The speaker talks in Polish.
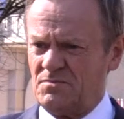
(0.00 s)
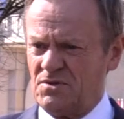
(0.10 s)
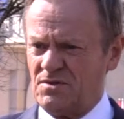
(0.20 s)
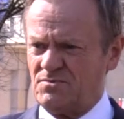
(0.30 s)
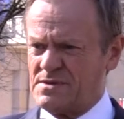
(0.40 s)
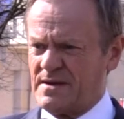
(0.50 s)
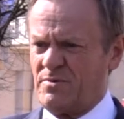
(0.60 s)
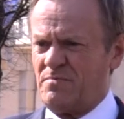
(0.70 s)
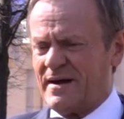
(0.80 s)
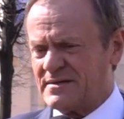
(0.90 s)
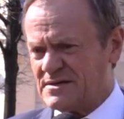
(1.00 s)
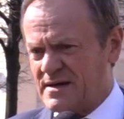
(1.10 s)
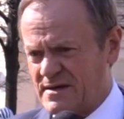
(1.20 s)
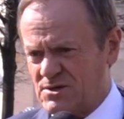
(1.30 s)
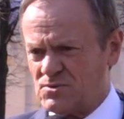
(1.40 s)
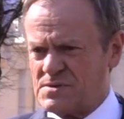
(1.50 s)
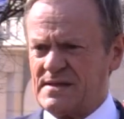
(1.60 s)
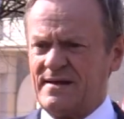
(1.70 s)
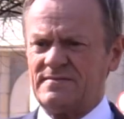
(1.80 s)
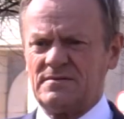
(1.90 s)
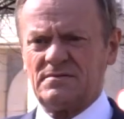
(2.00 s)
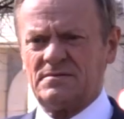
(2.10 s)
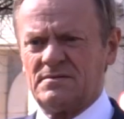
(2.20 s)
Podobno za poparcie jakiejś ustawy